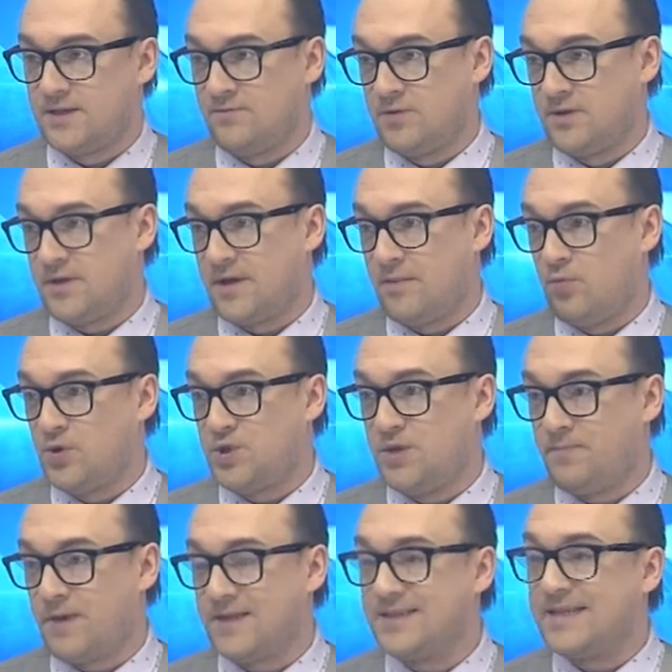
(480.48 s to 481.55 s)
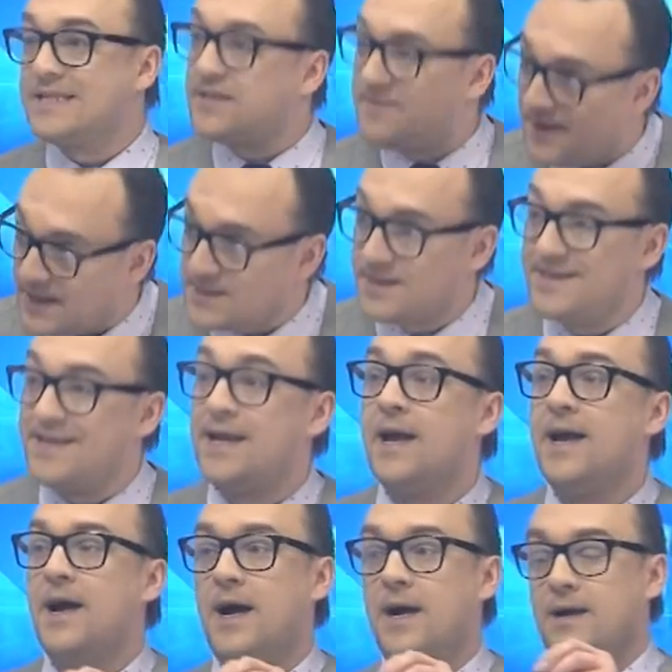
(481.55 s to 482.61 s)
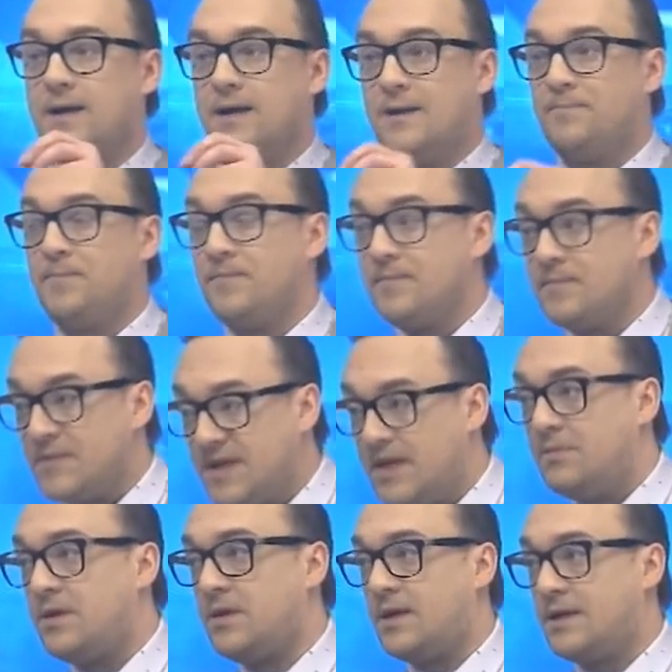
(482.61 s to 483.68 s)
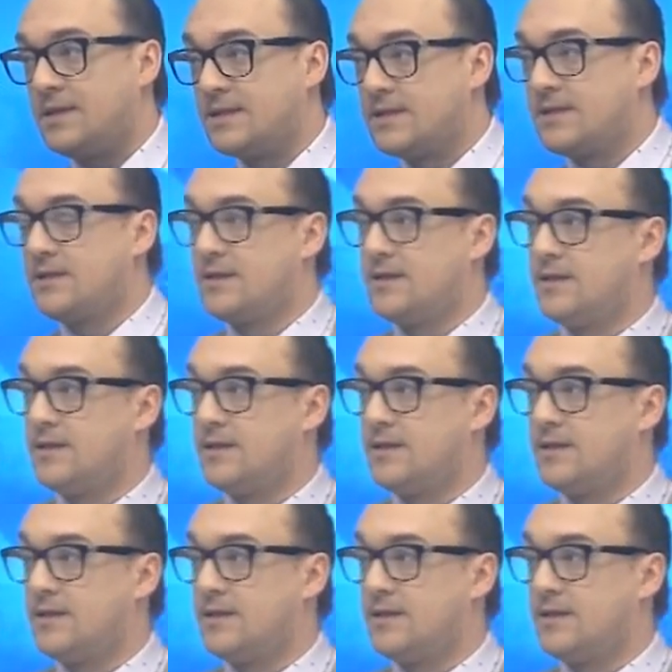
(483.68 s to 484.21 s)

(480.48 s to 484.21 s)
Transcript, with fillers: вот рабочий процесс, связанный э, именно с